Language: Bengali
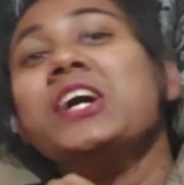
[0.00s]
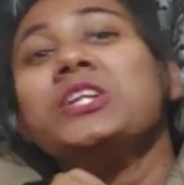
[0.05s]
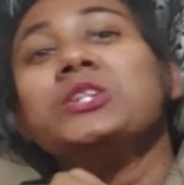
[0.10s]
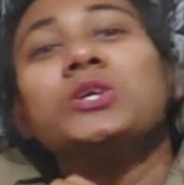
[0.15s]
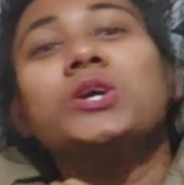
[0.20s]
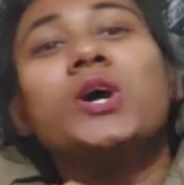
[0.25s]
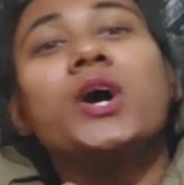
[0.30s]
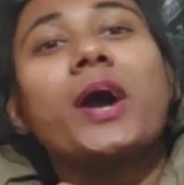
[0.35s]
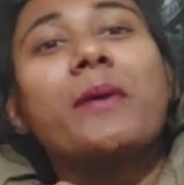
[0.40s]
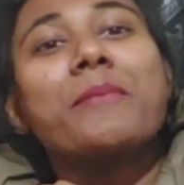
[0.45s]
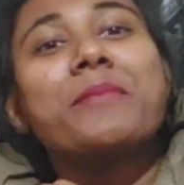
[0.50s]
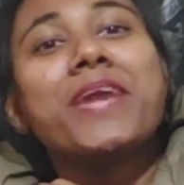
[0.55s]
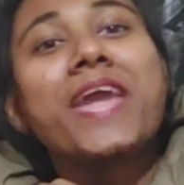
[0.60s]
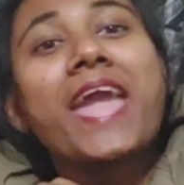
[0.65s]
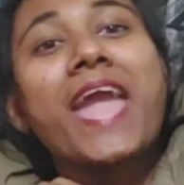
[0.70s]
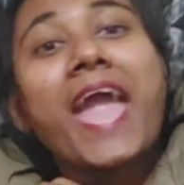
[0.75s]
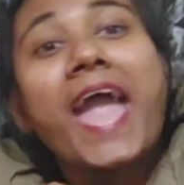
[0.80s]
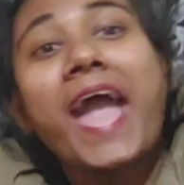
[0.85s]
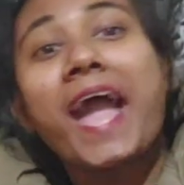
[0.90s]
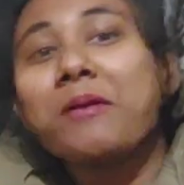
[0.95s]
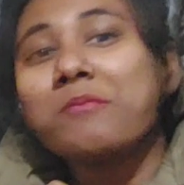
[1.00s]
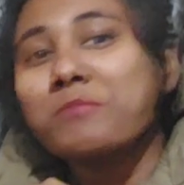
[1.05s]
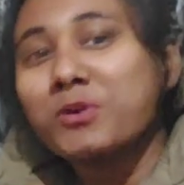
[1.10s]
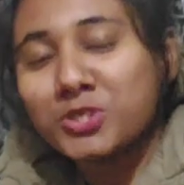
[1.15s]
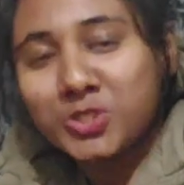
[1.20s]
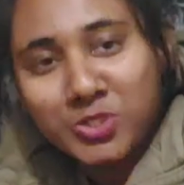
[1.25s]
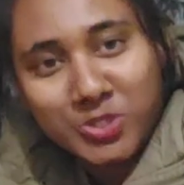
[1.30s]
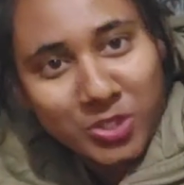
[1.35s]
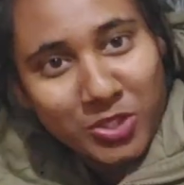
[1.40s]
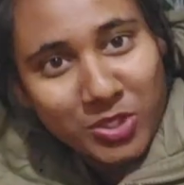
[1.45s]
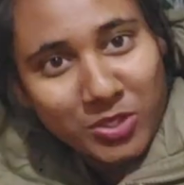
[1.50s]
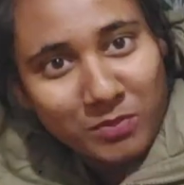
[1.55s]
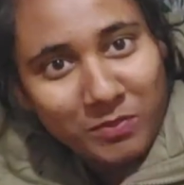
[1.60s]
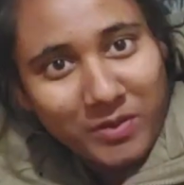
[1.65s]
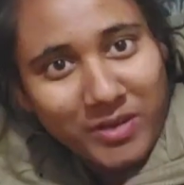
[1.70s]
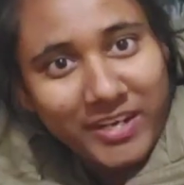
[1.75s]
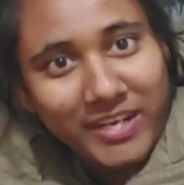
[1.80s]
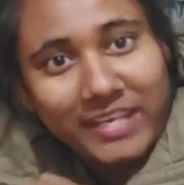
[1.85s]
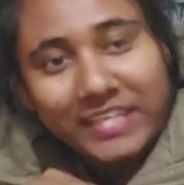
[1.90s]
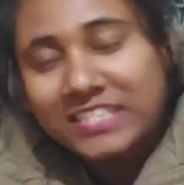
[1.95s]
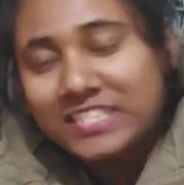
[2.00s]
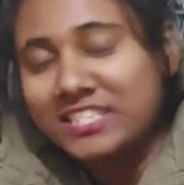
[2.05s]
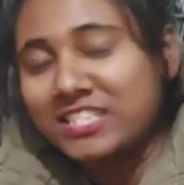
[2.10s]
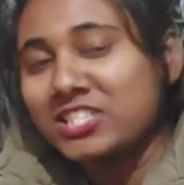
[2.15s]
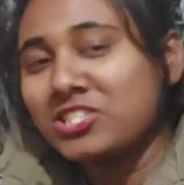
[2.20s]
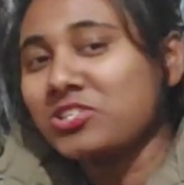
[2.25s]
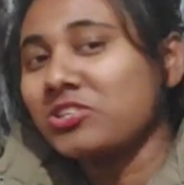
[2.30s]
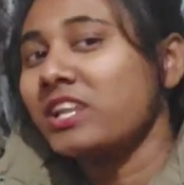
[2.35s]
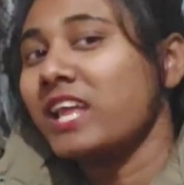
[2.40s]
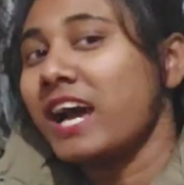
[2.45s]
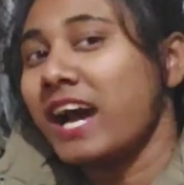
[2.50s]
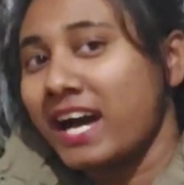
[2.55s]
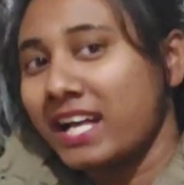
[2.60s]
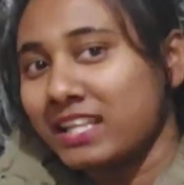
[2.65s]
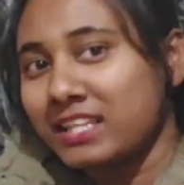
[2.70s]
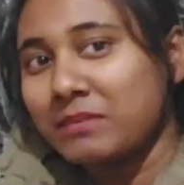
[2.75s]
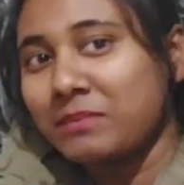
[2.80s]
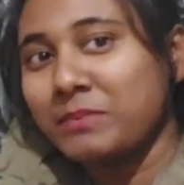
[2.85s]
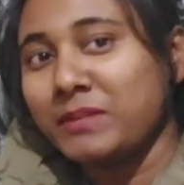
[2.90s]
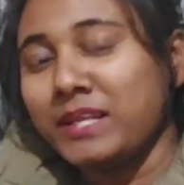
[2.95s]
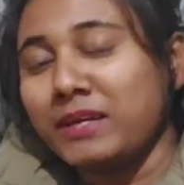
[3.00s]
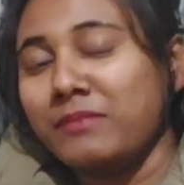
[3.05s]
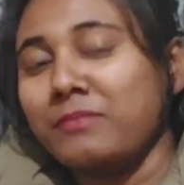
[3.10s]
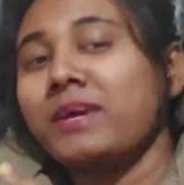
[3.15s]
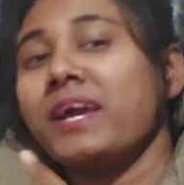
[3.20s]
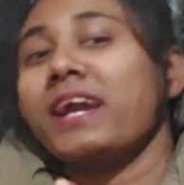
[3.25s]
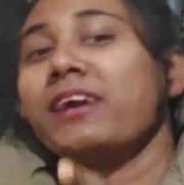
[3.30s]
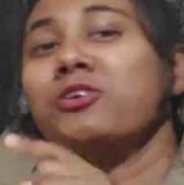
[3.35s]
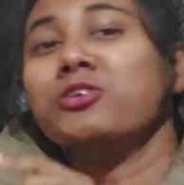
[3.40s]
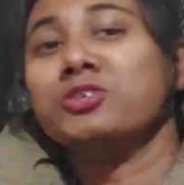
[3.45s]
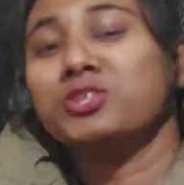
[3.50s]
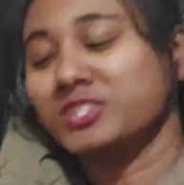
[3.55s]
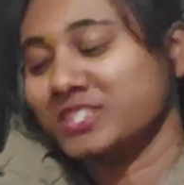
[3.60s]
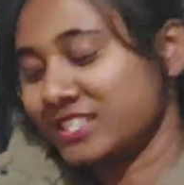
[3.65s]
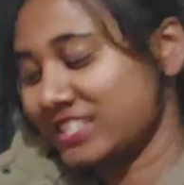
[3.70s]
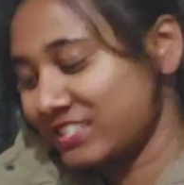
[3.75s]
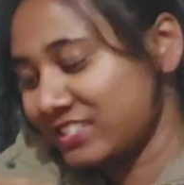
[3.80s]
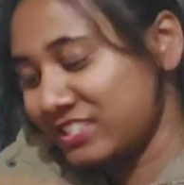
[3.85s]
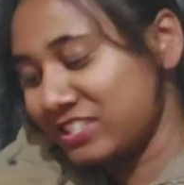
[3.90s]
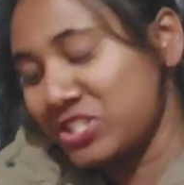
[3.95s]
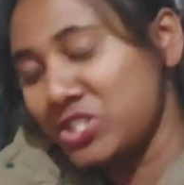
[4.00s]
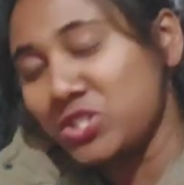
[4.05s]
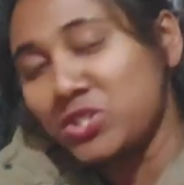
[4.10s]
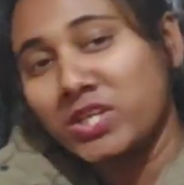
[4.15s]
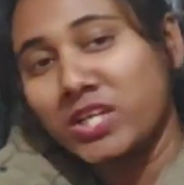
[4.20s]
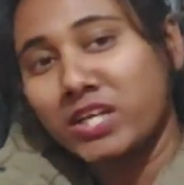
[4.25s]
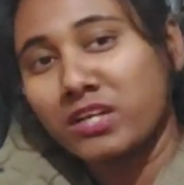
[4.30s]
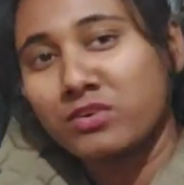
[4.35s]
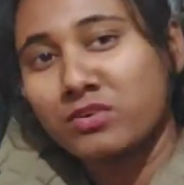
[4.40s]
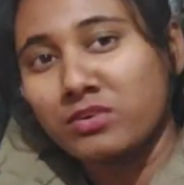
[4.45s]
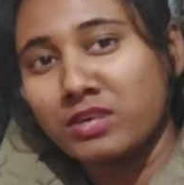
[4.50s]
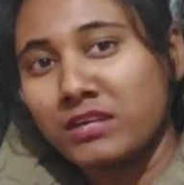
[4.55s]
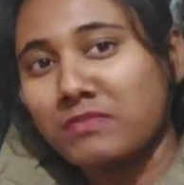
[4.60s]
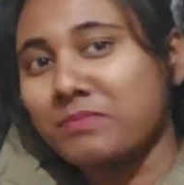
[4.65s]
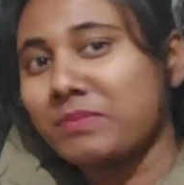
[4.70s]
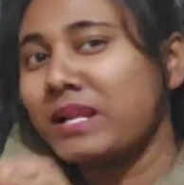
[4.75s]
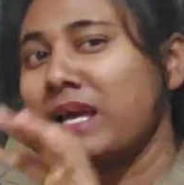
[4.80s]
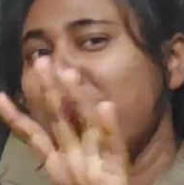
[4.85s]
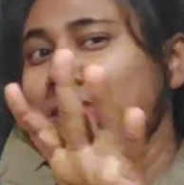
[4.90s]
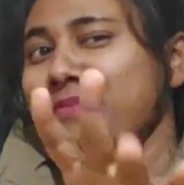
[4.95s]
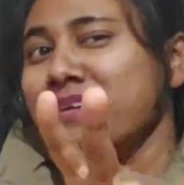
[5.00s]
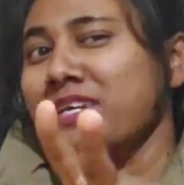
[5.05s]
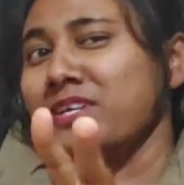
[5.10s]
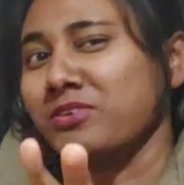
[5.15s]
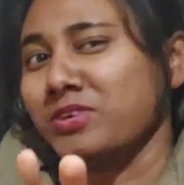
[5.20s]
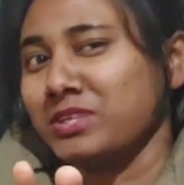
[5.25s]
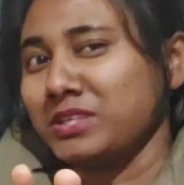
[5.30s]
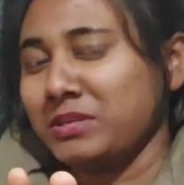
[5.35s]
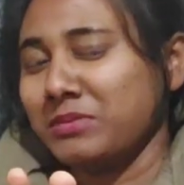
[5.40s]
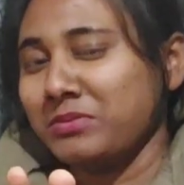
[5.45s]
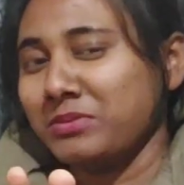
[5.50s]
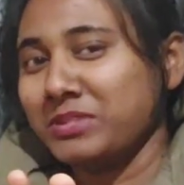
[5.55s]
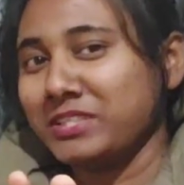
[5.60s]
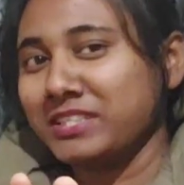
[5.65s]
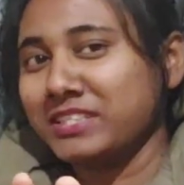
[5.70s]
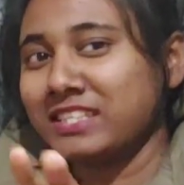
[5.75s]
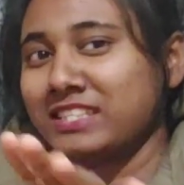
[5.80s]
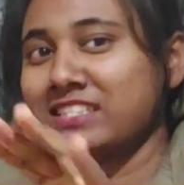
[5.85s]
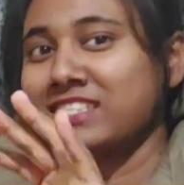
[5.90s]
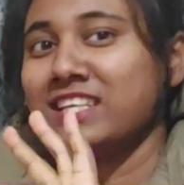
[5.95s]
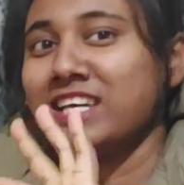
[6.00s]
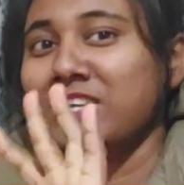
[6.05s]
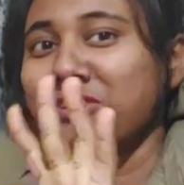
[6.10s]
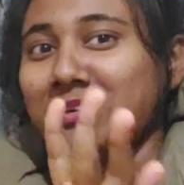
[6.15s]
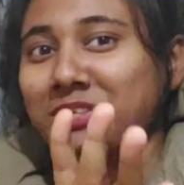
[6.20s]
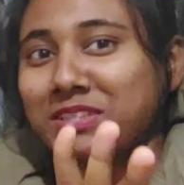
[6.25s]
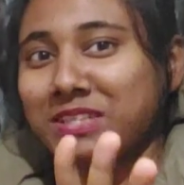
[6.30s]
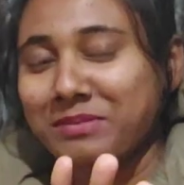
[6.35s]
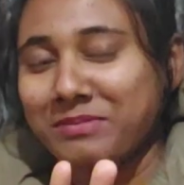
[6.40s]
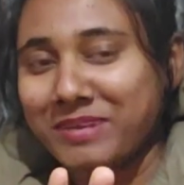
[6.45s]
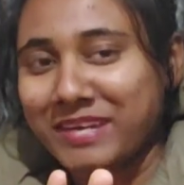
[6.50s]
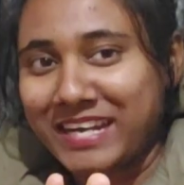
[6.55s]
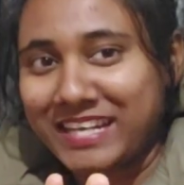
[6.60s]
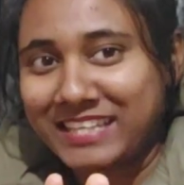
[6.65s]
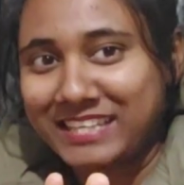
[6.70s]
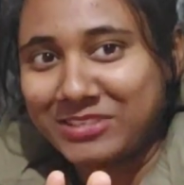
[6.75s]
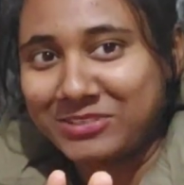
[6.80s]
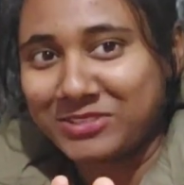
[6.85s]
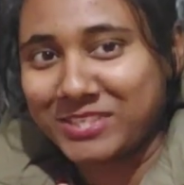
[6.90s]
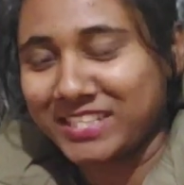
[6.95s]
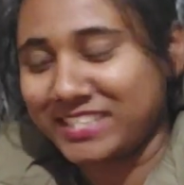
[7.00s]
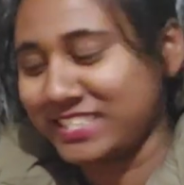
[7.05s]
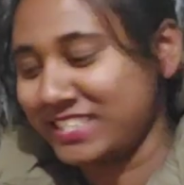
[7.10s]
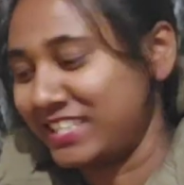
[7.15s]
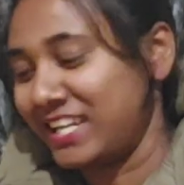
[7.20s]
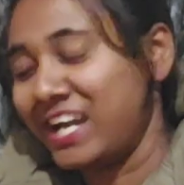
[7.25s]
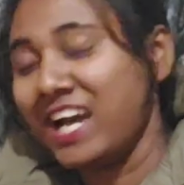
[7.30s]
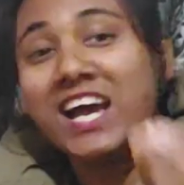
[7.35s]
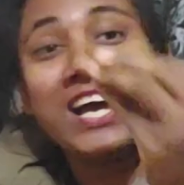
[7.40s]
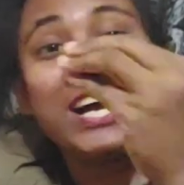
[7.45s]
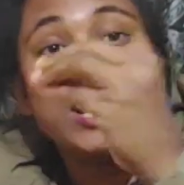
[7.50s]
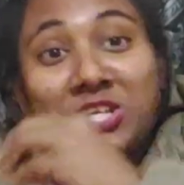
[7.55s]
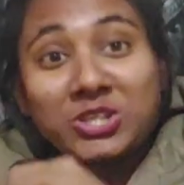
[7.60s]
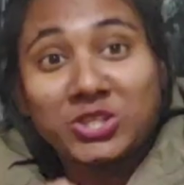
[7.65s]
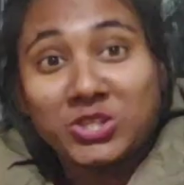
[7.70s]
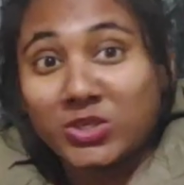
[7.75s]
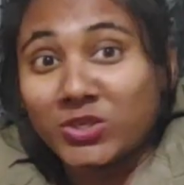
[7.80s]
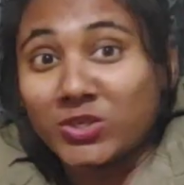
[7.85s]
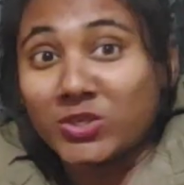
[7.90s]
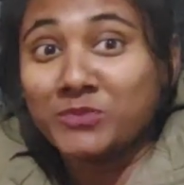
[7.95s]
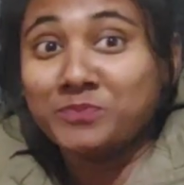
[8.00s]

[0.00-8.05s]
তো আমি এক বছর পরে জিনিসগুলো হাতে পেলাম এখন হচ্ছে জিনিসগুলো খোলার পর আমি আর কথা বলতে চাচ্ছি না আর কথা বাড়াইতেও চাচ্ছি না তো